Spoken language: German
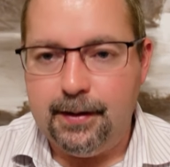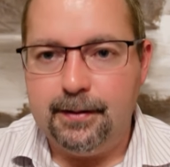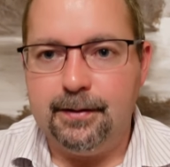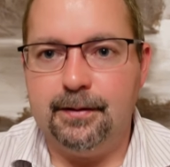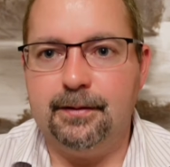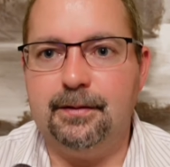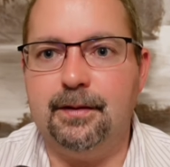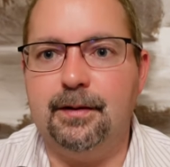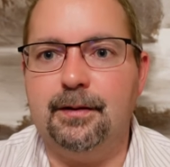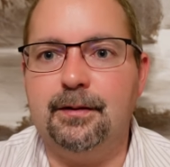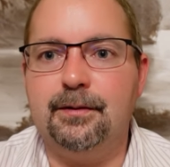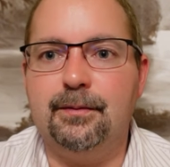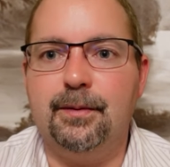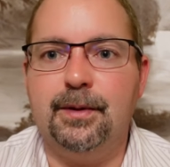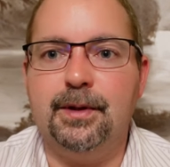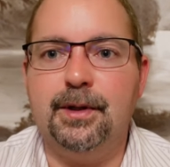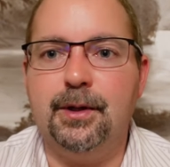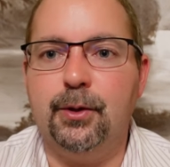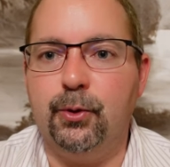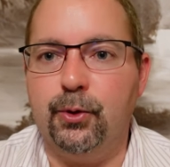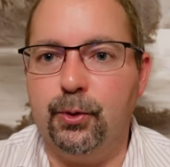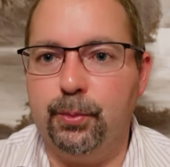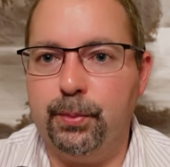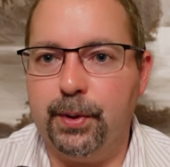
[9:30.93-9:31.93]
Das heißt, wenn
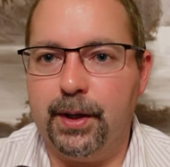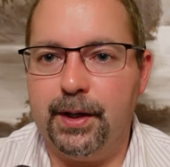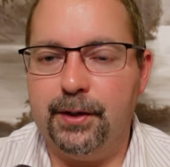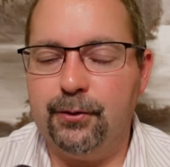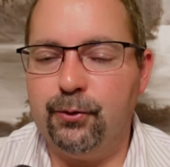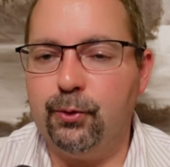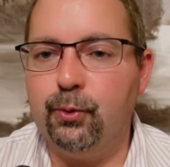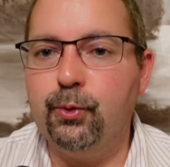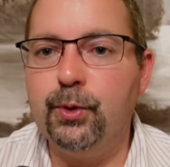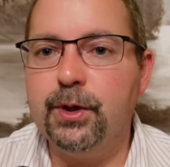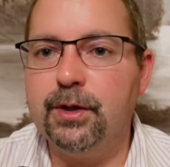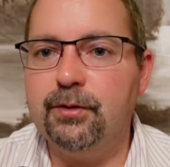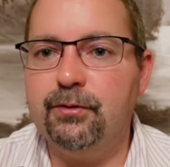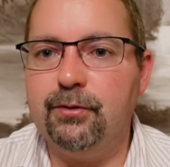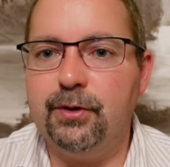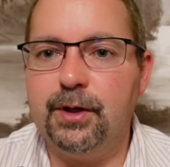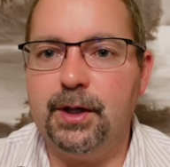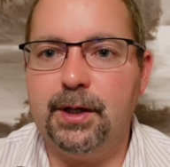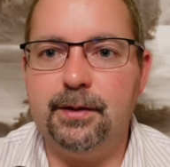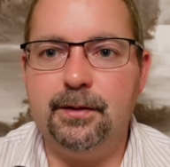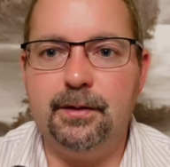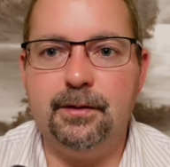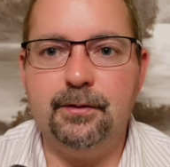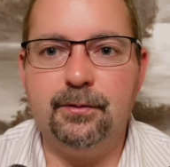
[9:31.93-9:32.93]
der Ölpreis
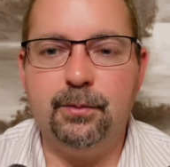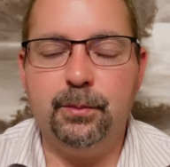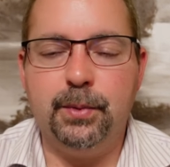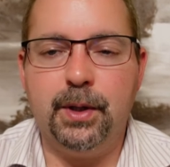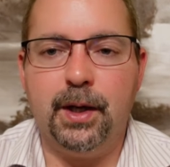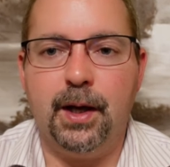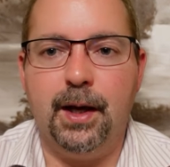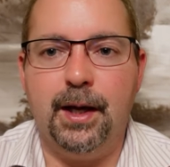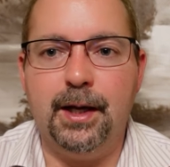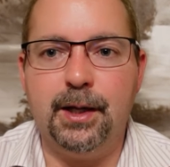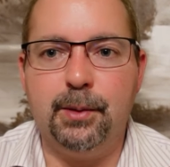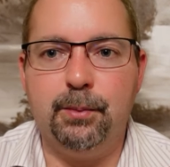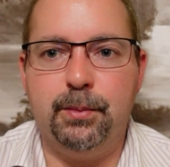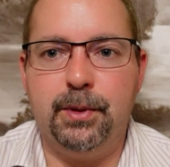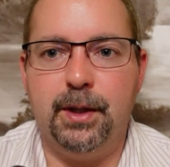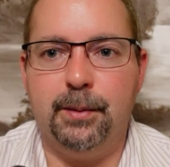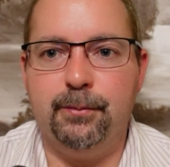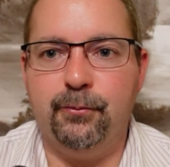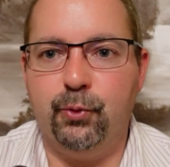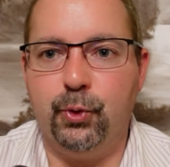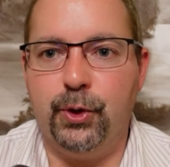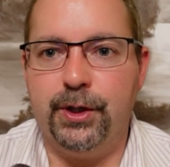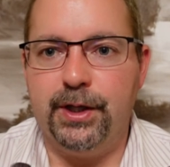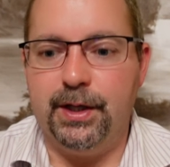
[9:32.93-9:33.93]
ungefähr in diesem Bereich
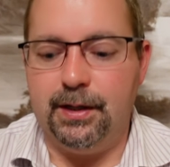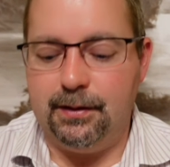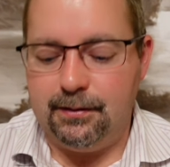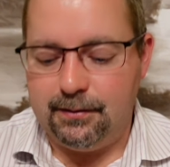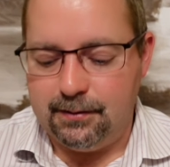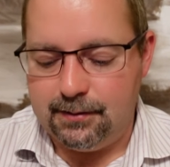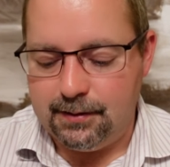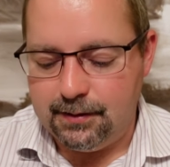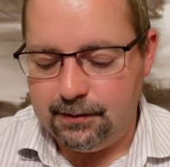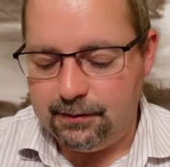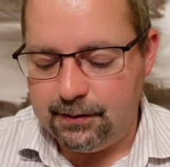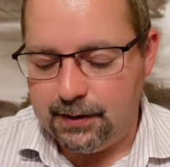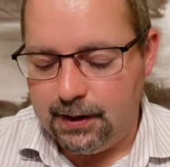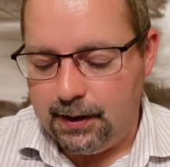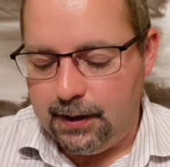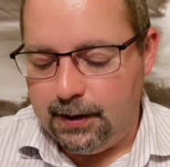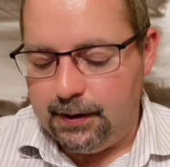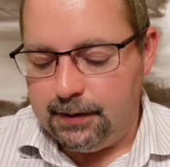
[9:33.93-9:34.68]
bleibt, wo er jetzt ist,